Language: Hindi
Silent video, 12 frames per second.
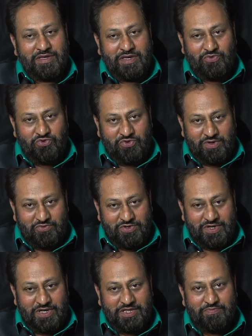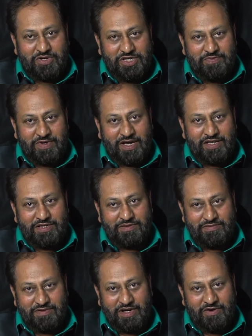कि उन्होंने मुझे इस मंच पे आज
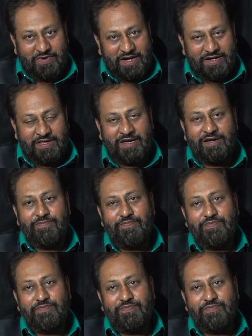इनवाइट किया